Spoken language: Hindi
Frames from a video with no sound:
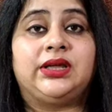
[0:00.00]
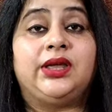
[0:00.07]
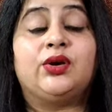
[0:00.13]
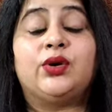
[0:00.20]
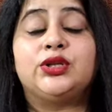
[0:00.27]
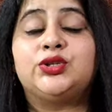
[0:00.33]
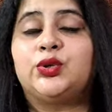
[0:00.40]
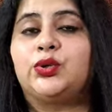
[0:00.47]
था ये
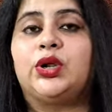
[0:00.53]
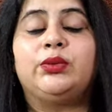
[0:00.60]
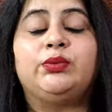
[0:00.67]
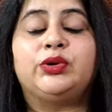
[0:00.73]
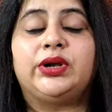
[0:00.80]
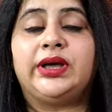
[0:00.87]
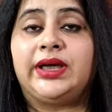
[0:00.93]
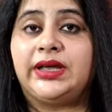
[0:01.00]
कोई छोटा
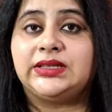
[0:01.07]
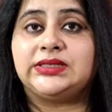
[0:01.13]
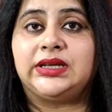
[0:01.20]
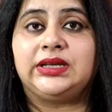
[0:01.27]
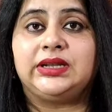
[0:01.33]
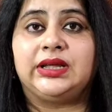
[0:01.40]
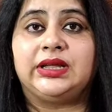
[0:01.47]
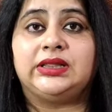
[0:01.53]
मोटा
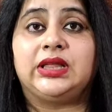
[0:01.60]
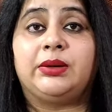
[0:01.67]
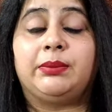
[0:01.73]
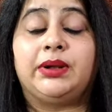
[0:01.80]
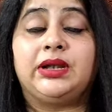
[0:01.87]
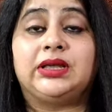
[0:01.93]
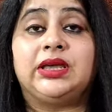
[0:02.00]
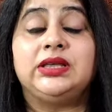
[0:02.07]
हाईजैक नहीं था
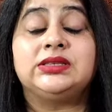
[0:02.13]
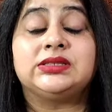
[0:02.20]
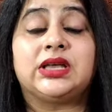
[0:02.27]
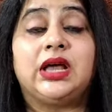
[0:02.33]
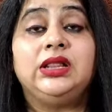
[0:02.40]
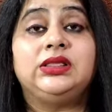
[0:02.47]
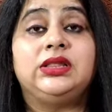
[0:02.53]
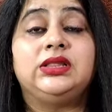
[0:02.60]
बल्कि
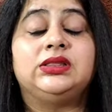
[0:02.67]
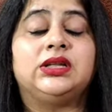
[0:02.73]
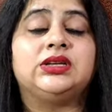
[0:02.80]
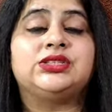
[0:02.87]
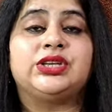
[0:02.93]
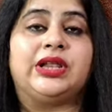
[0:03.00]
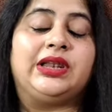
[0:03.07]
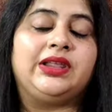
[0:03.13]
सात दिन
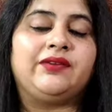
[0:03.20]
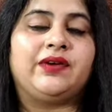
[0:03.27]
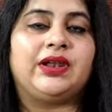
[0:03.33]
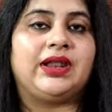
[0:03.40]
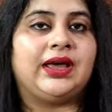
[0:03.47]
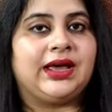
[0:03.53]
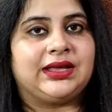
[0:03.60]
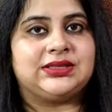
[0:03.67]
तक चलने
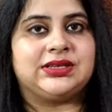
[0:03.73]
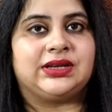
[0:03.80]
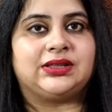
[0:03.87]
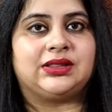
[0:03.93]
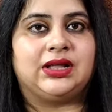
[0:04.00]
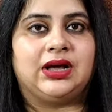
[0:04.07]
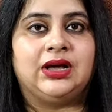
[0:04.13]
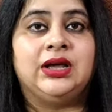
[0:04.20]
वाला
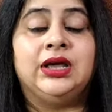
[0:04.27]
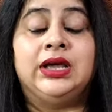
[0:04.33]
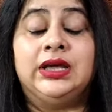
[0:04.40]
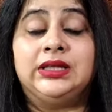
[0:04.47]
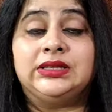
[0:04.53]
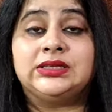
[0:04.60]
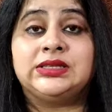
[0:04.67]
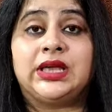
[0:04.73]
हाईजैक था
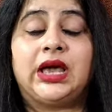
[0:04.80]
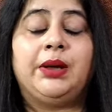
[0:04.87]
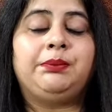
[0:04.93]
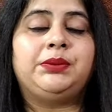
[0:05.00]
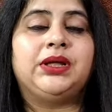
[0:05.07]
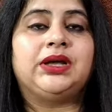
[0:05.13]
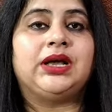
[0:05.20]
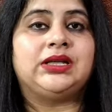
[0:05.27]
जिसे
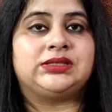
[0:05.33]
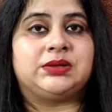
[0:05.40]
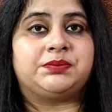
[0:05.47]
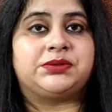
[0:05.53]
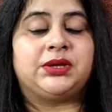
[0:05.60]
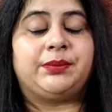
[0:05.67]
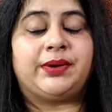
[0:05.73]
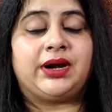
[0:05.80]
अब तक का
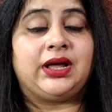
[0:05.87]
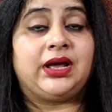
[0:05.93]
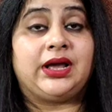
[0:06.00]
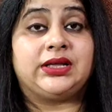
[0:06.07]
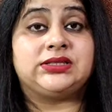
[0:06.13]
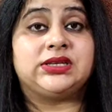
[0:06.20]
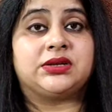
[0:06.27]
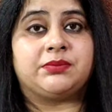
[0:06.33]
सबसे बड़ा
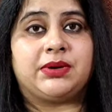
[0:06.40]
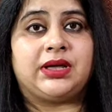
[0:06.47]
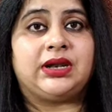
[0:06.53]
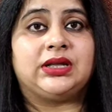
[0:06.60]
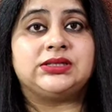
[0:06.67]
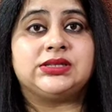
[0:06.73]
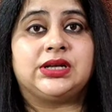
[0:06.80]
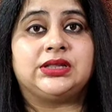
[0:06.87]
हाईजैक
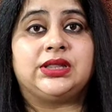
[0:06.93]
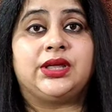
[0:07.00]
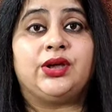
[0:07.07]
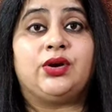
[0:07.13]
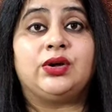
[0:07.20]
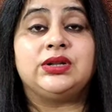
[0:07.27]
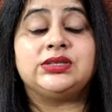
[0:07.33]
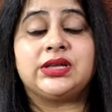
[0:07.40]
माना जाता
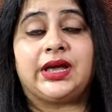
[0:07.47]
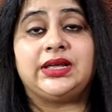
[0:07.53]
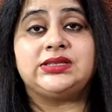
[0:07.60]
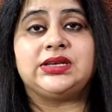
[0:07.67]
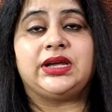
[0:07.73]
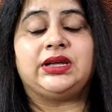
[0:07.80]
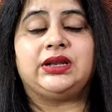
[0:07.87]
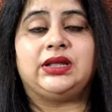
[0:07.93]
है और इस
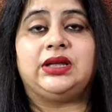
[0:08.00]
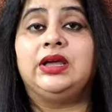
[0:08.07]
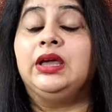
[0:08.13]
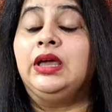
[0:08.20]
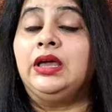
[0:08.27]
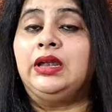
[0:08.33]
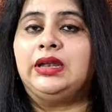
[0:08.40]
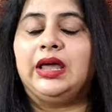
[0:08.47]
हाईजैक ने
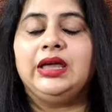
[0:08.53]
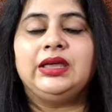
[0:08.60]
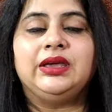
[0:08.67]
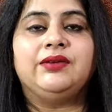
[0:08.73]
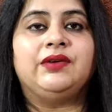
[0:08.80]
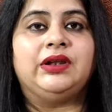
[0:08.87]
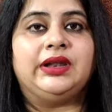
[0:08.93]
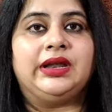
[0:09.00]
न
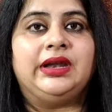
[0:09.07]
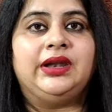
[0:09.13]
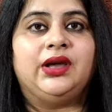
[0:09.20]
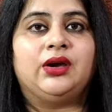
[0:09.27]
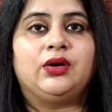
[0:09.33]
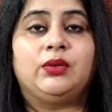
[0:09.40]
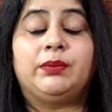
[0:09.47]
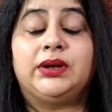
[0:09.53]
केवल
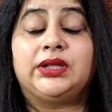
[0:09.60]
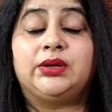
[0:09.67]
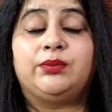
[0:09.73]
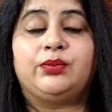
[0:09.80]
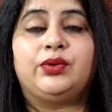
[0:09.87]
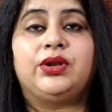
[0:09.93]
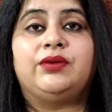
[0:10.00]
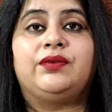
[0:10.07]
इंडिया को बल्कि
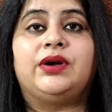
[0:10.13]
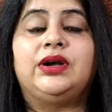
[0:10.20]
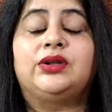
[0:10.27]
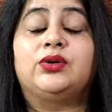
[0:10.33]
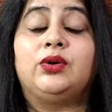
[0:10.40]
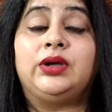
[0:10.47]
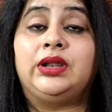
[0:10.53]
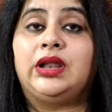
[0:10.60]
पूरे
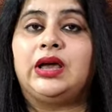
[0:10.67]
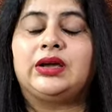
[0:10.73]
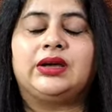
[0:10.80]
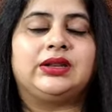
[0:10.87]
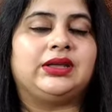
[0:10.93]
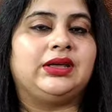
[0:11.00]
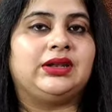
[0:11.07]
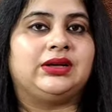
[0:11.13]
वर्ल्ड को हिला
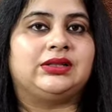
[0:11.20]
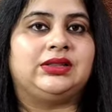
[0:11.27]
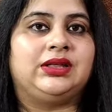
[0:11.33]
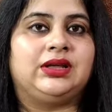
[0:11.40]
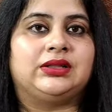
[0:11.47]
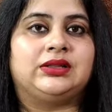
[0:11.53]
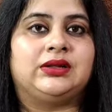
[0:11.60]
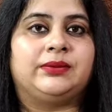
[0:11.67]
करके रख
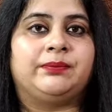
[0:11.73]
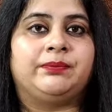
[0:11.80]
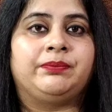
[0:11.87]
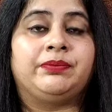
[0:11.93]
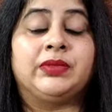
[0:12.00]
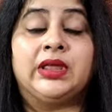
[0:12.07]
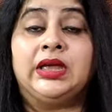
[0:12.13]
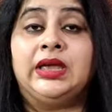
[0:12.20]
दिया था
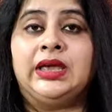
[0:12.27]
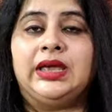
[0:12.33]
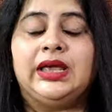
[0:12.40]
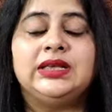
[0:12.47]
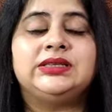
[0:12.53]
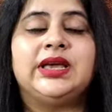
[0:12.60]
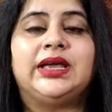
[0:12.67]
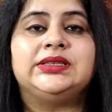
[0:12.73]

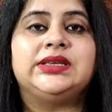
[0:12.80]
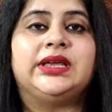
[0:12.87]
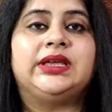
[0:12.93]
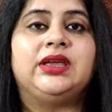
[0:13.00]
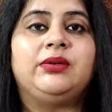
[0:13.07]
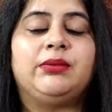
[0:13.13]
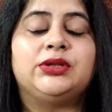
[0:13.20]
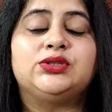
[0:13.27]
इस
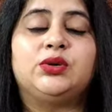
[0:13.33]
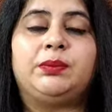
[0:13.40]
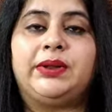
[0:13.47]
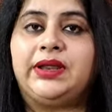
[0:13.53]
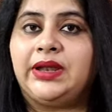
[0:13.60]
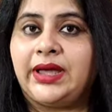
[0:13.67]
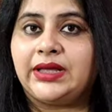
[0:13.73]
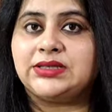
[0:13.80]
हाईजैकिंग में जो
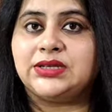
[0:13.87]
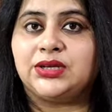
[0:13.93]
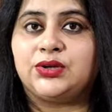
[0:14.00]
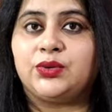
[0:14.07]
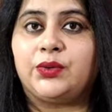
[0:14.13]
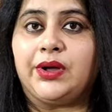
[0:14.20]
प्लेन हाईजैक